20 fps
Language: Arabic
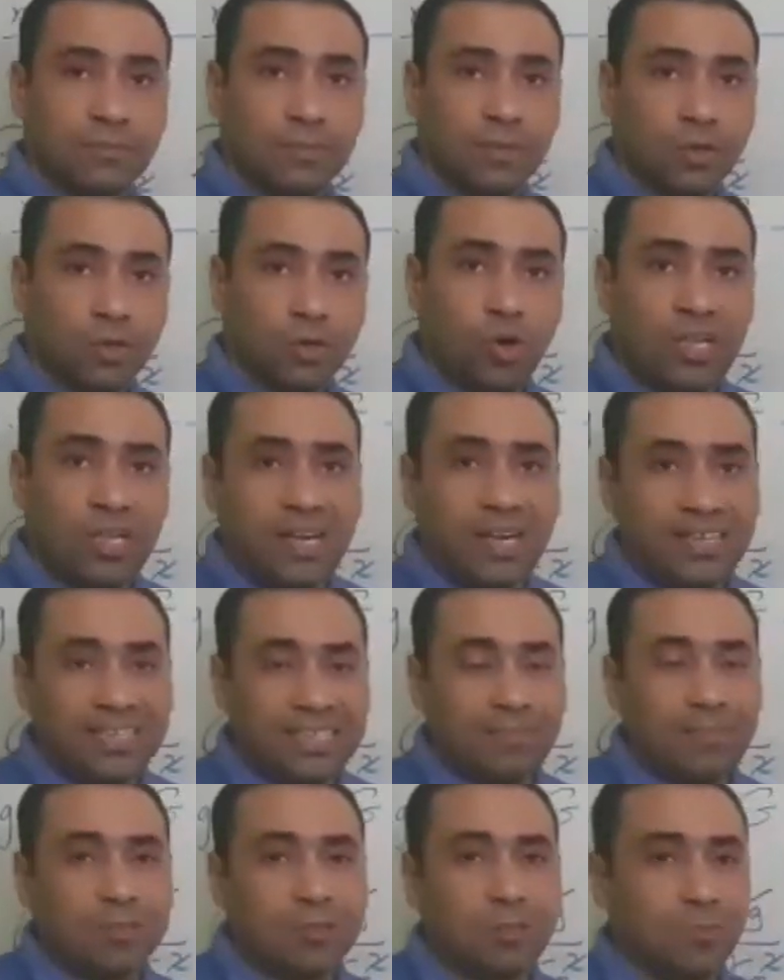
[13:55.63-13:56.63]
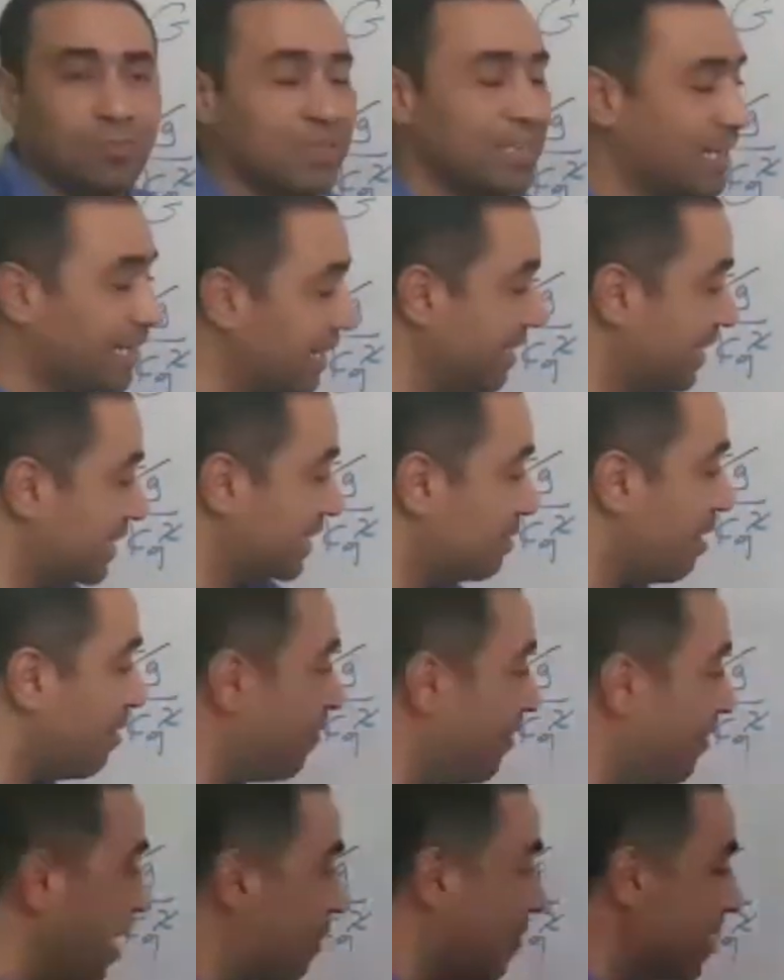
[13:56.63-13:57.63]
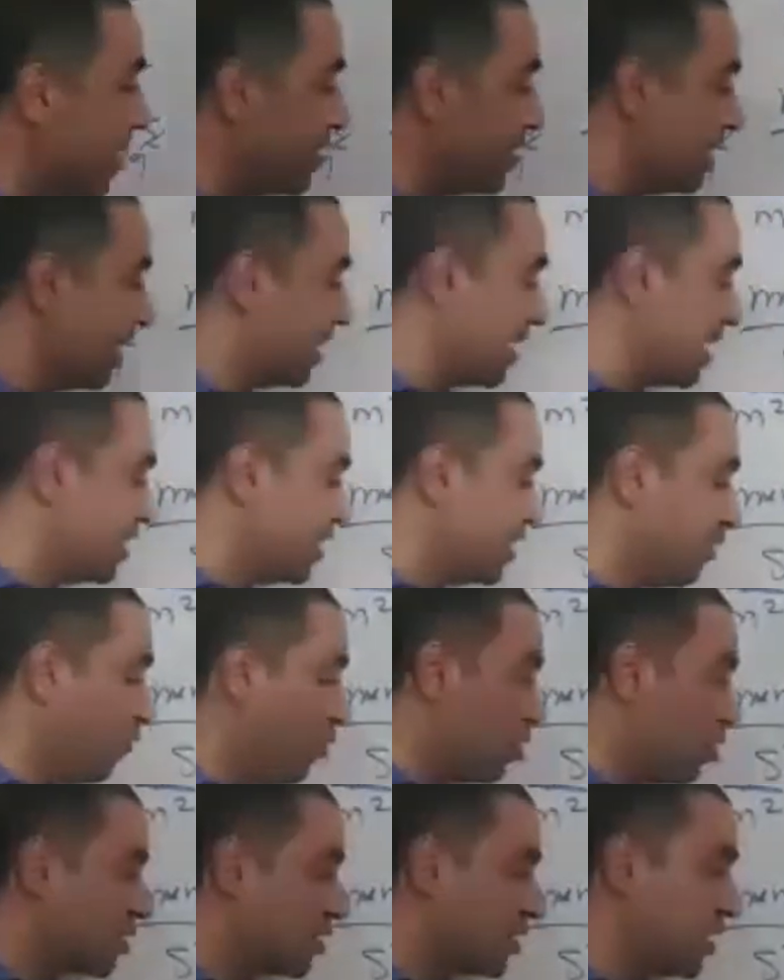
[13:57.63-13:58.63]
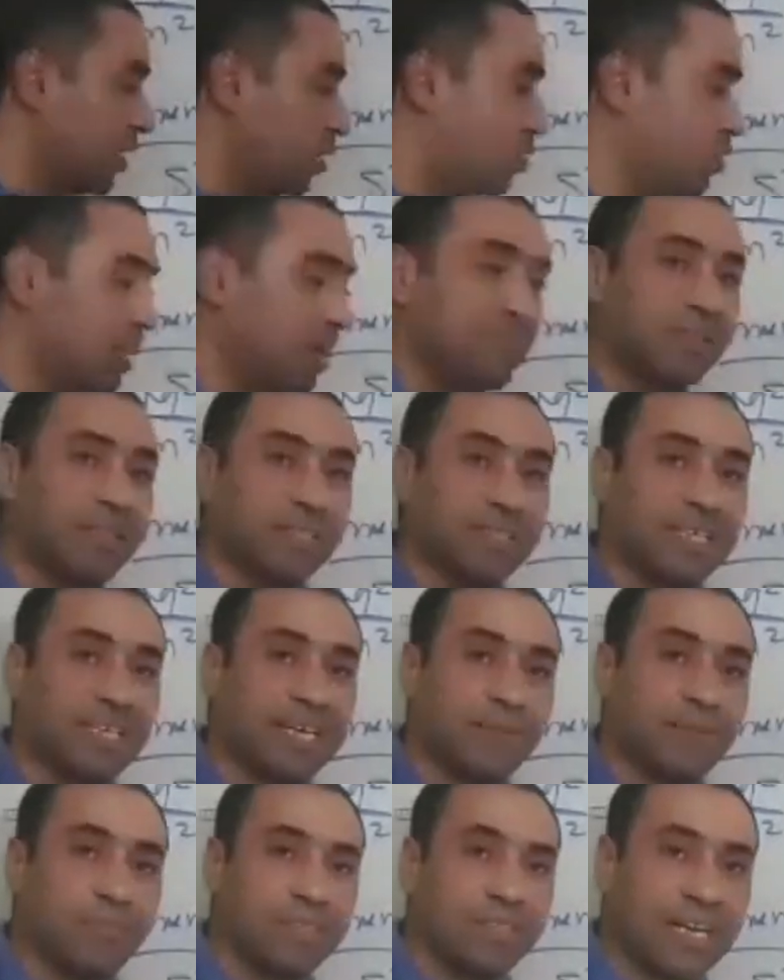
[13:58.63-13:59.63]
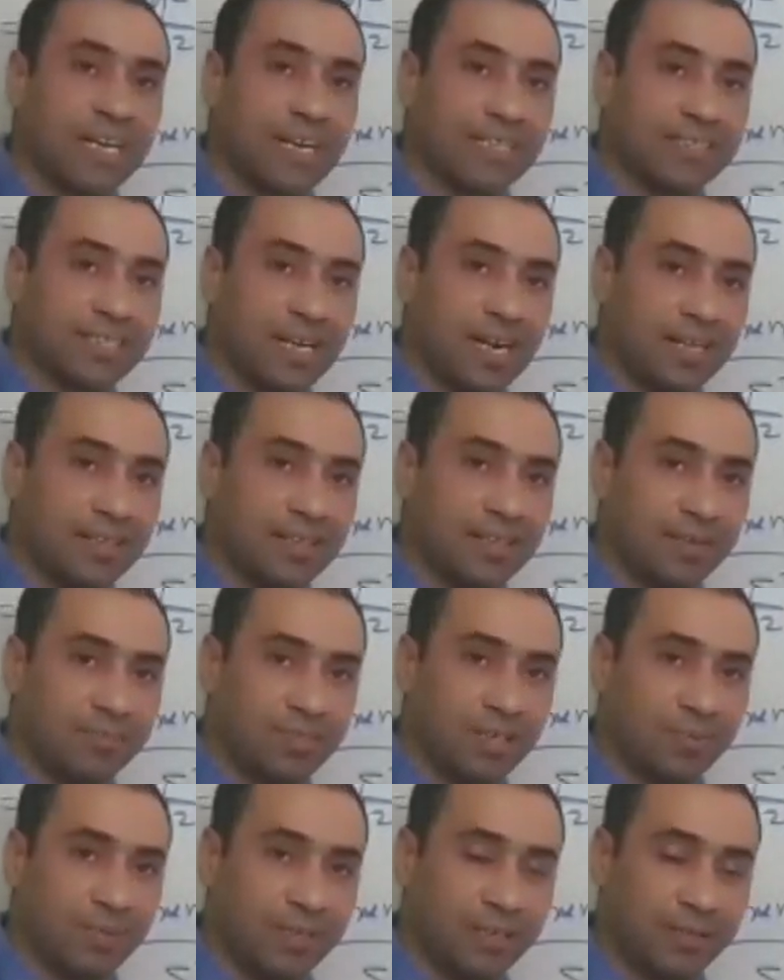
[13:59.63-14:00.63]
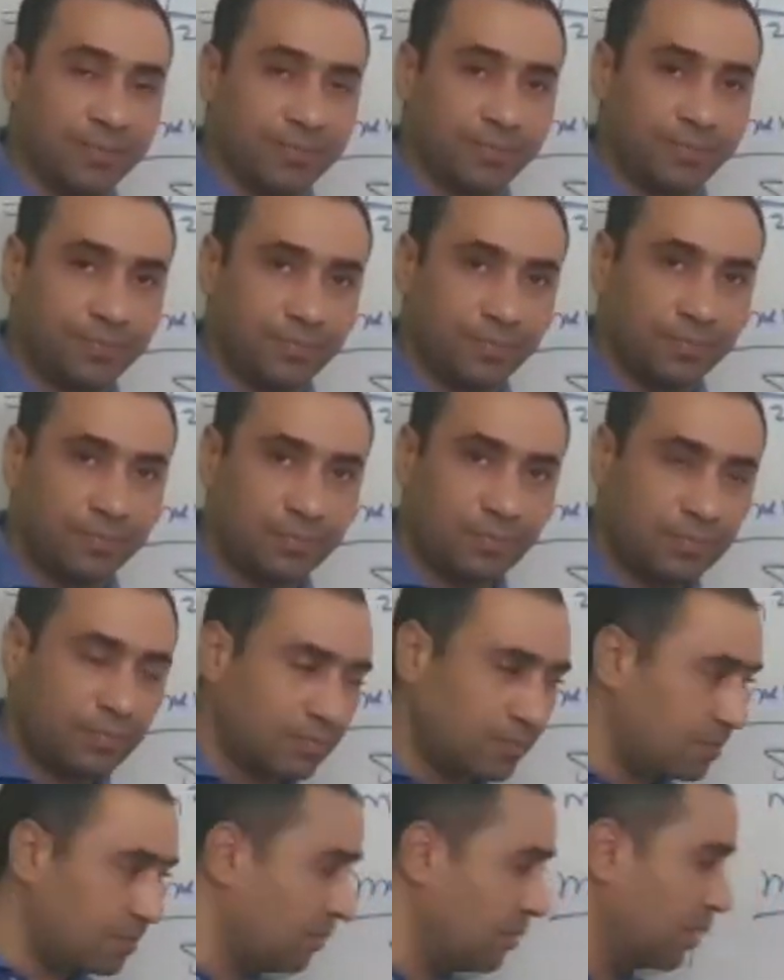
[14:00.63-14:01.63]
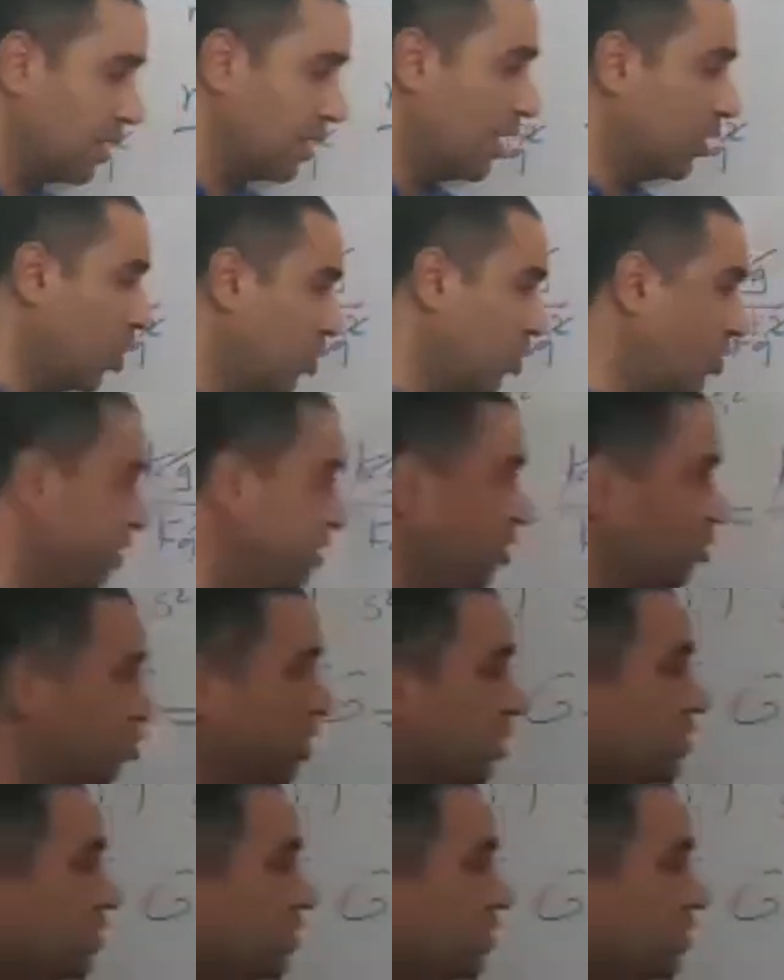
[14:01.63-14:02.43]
كل اللي انت مطلوب منك انك تبقى فاهم ان ان الفورس كيلو جرام متر سكند متر على على التايم تربيع هتحط دي قصاد